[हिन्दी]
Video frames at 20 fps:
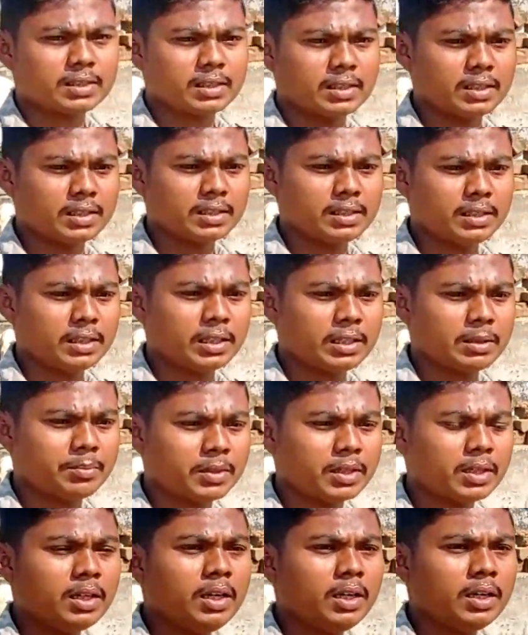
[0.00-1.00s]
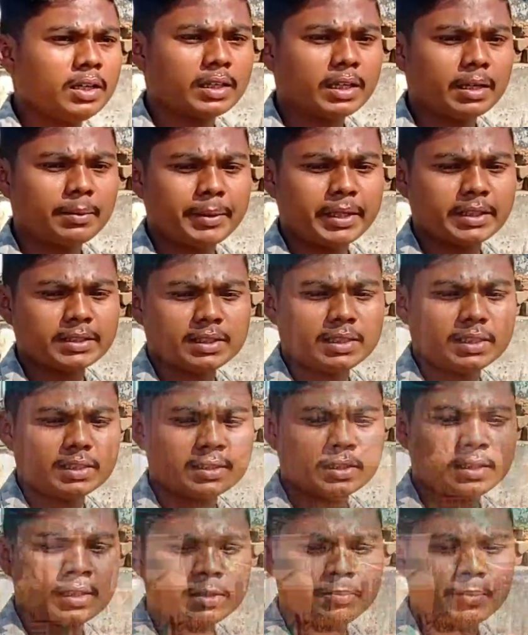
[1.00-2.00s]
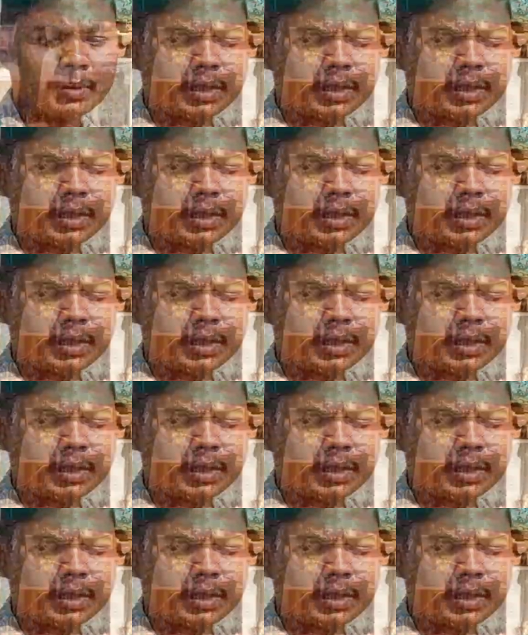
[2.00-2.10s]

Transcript: कला की यहाँ पर क्या पैश नेशनल